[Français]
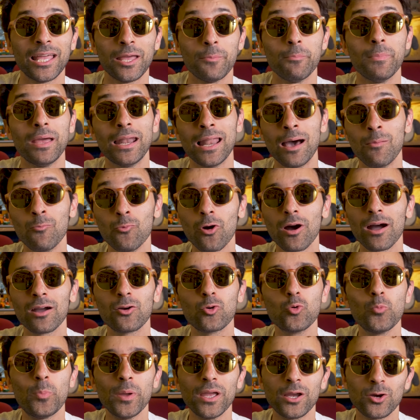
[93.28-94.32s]
Mais l'amour a
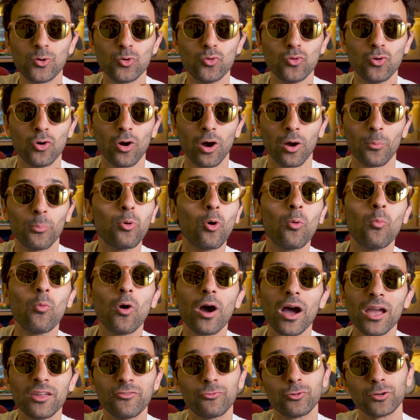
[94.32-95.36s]
coupé court, pour
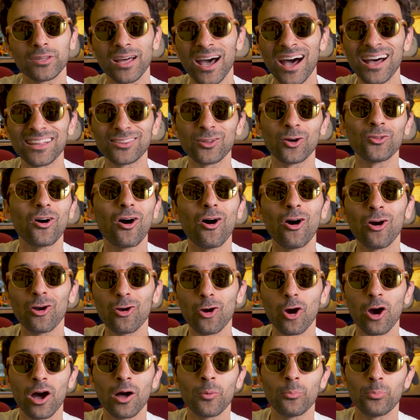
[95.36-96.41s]
moi il faudra attendre
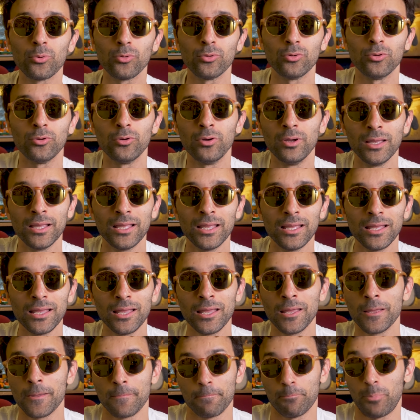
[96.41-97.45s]
encore un peu.
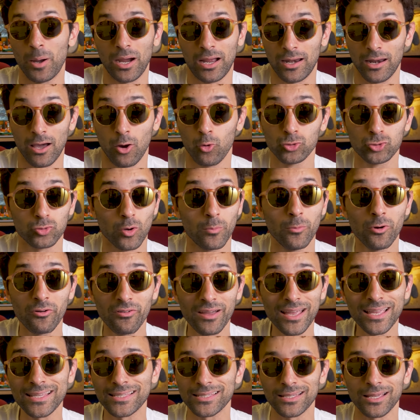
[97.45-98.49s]
Pas que la roue soit
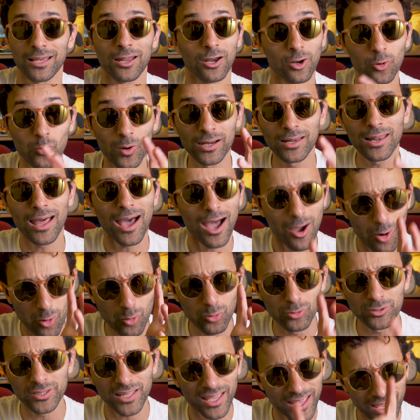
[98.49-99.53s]
mauvaise, loin de là, au
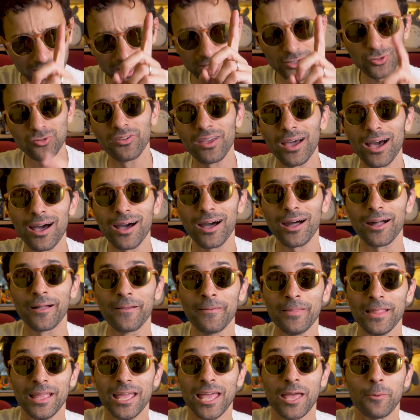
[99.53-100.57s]
contraire, et tu verras.
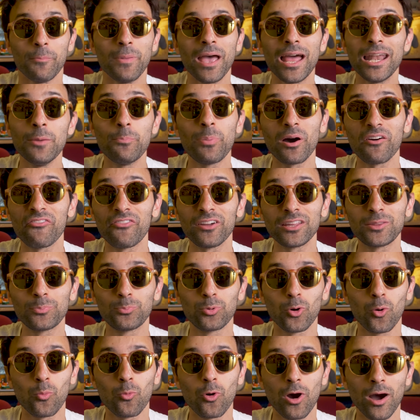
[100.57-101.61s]
Mais elle n'est pas faite
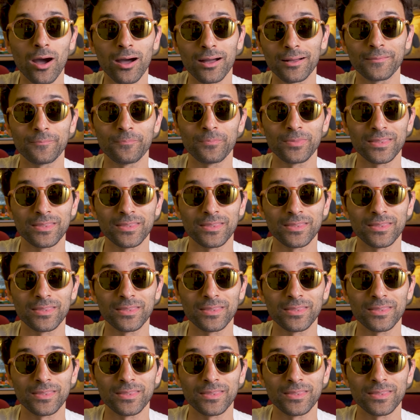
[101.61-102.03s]
pour moi.